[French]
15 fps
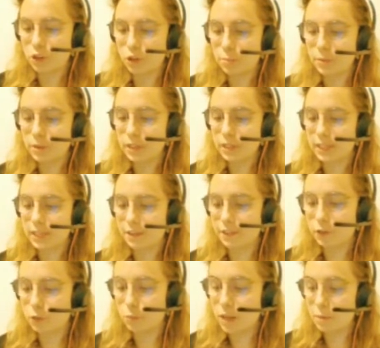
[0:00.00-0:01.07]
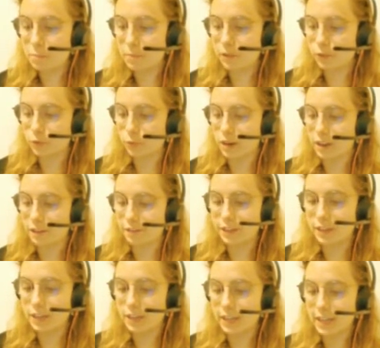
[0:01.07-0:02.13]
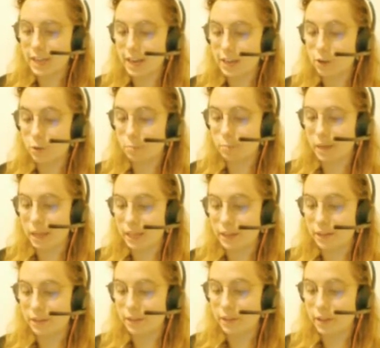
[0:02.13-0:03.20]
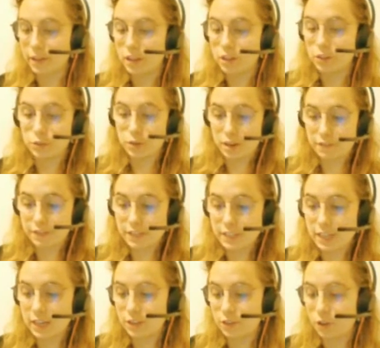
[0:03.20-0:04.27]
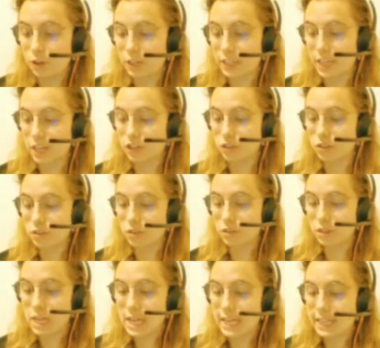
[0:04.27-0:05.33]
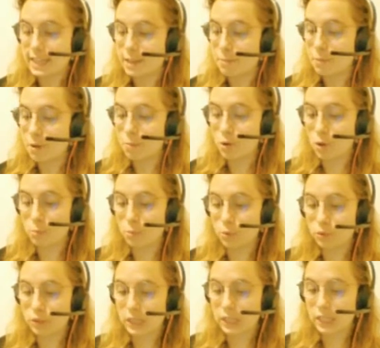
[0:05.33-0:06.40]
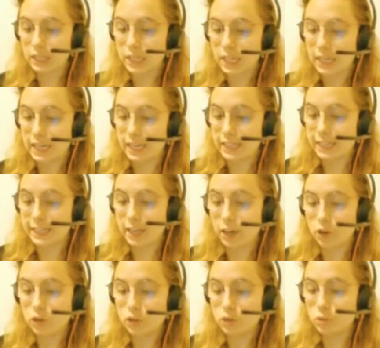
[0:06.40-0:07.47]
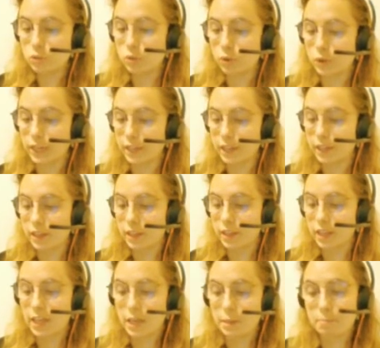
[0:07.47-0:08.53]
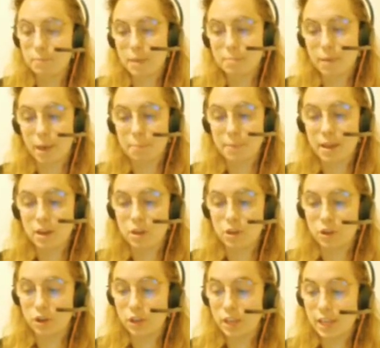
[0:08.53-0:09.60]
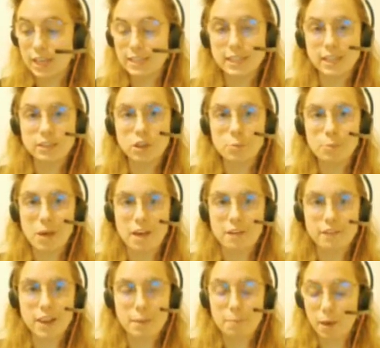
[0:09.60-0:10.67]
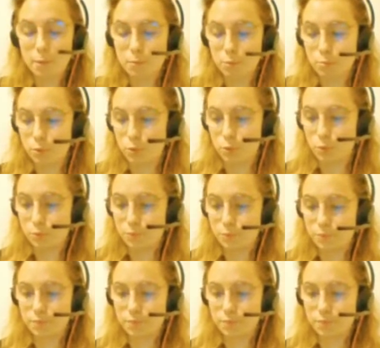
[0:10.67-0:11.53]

un homme qui avait de belles maisons à la ville et à la campagne, de la vaisselle d'or et d'argent, des meubles en broderie et des carrosses tout dorés. Mais par malheur, cet homme avait la barbe bleue.